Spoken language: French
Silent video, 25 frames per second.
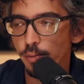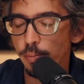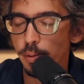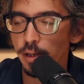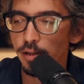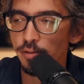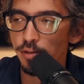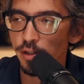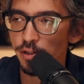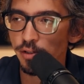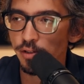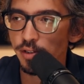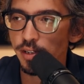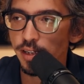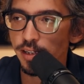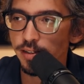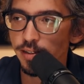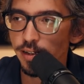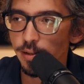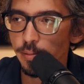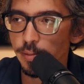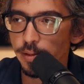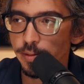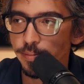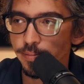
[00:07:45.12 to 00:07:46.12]
de ne pas avoir donné la
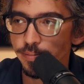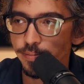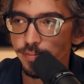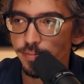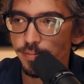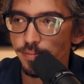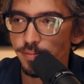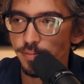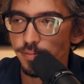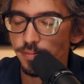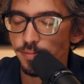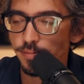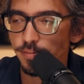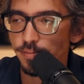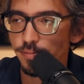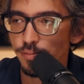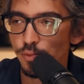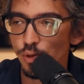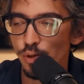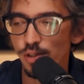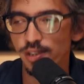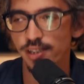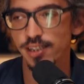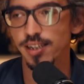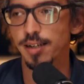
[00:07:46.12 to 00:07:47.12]
table Ouais.
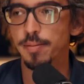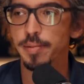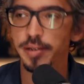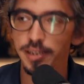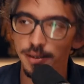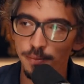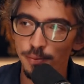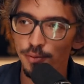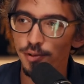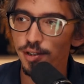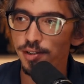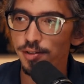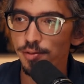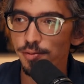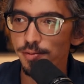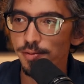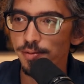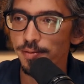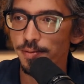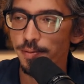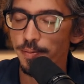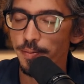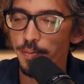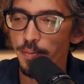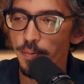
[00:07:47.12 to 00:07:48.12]
Donc c'est de la manipulation
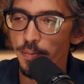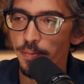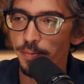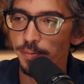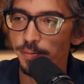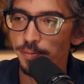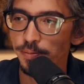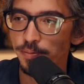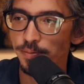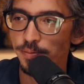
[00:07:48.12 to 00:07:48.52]
Non, en fait,